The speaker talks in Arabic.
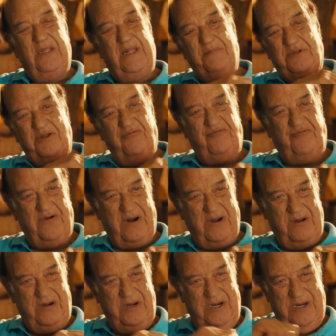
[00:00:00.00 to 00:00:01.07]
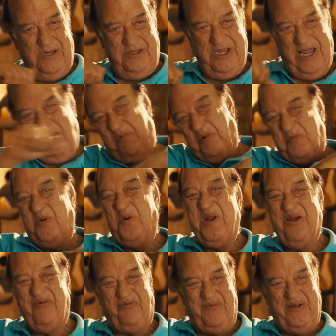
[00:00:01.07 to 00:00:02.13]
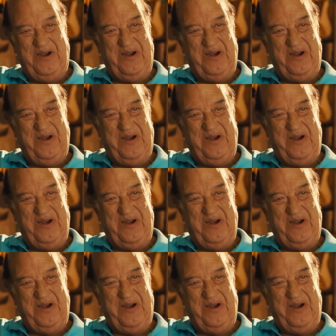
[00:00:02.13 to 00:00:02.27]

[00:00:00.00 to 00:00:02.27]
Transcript: كابتن فرج اللي اداها بالبونيه في